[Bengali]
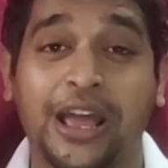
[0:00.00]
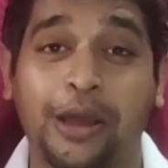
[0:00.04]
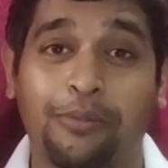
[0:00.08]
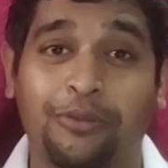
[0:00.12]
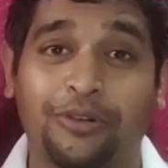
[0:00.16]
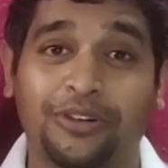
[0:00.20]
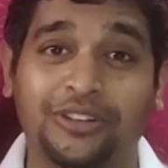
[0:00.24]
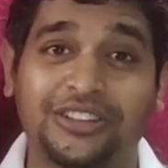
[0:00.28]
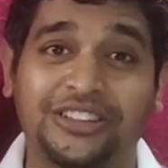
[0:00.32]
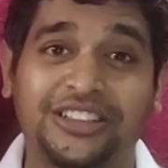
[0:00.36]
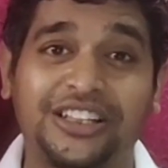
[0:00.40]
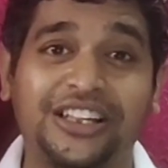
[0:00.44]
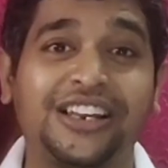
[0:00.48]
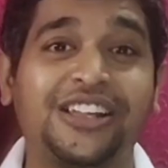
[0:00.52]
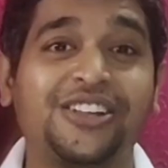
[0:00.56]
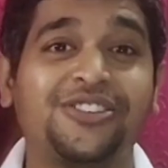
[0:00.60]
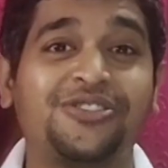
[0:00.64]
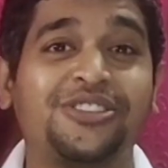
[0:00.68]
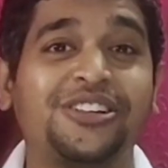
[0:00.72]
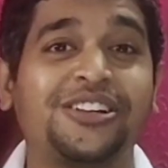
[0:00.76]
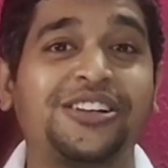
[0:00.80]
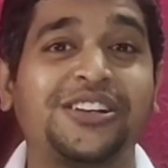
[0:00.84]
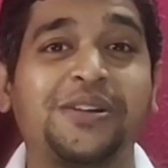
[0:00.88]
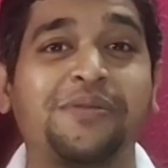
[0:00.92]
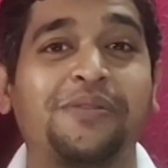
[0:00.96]
এবং তিনি
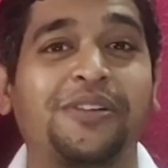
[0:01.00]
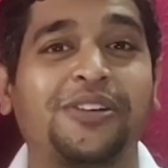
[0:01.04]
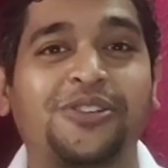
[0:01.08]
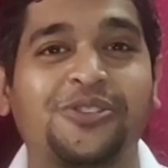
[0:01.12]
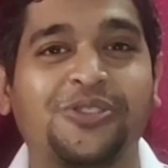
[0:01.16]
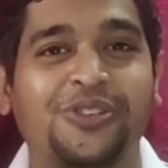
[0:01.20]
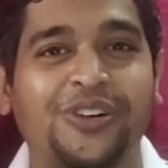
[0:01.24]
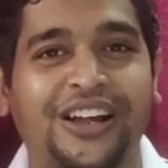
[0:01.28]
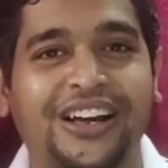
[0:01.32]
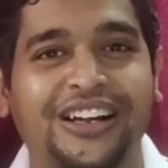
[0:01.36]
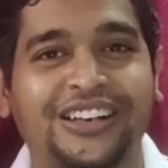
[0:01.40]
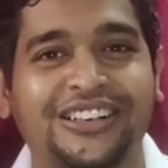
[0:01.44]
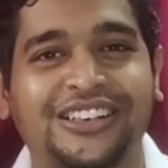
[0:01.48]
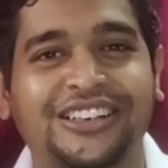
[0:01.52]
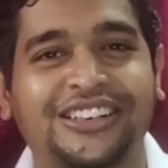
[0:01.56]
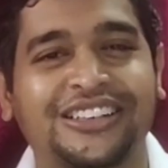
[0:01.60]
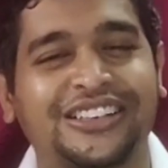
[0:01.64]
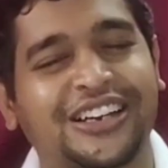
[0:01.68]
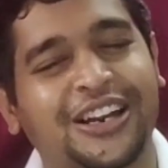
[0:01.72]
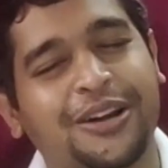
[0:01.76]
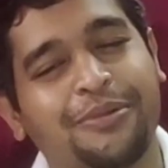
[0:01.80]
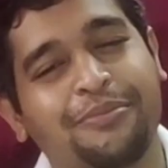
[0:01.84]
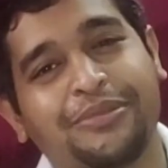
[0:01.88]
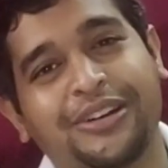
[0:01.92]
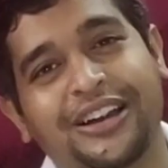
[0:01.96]
যদি টিমে চলে আসে
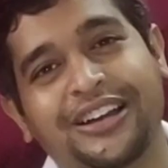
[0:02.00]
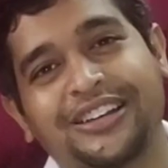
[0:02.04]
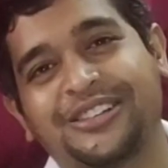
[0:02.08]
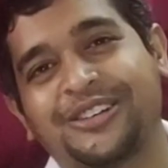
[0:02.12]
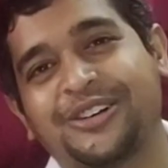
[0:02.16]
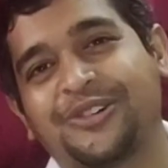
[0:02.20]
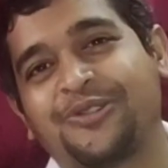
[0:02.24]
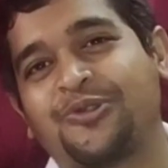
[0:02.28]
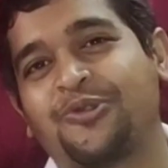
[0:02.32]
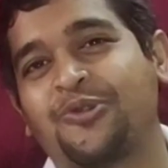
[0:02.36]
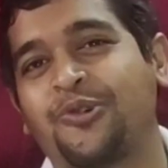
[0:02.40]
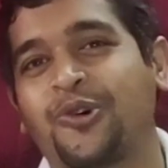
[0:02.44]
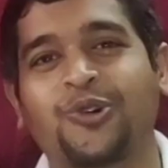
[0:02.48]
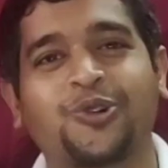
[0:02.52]
টিমটার যে